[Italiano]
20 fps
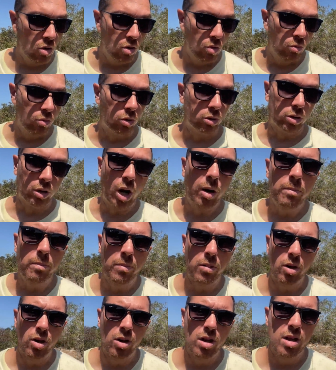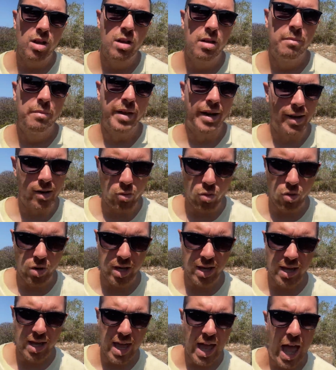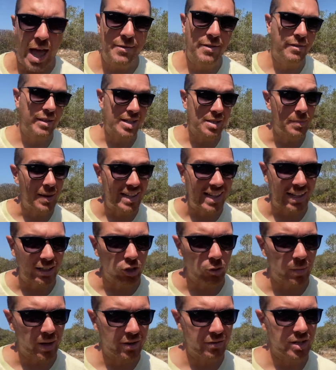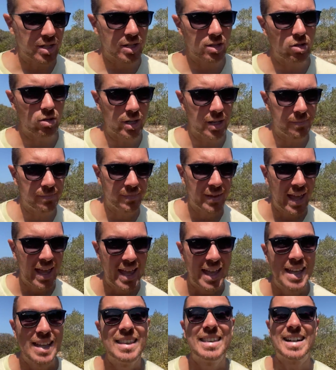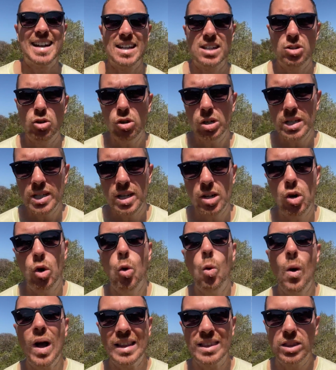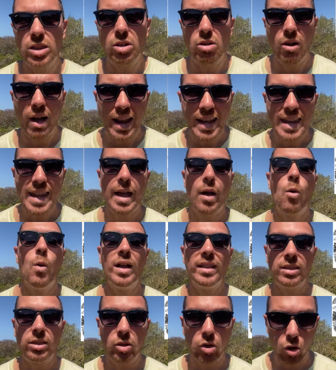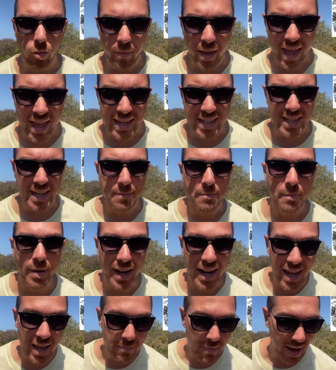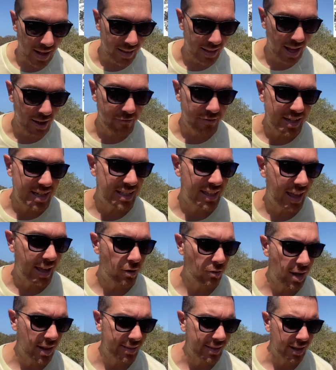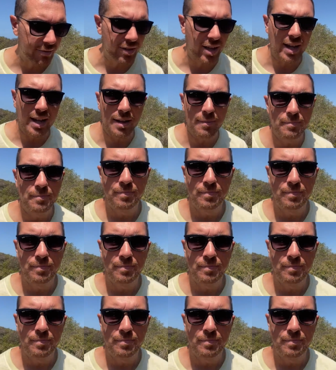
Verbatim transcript: Purtroppo per lui aveva sbagliato previsione. Trascorsero quattro anni e quattro mesi prima di avvistare un'altra vela.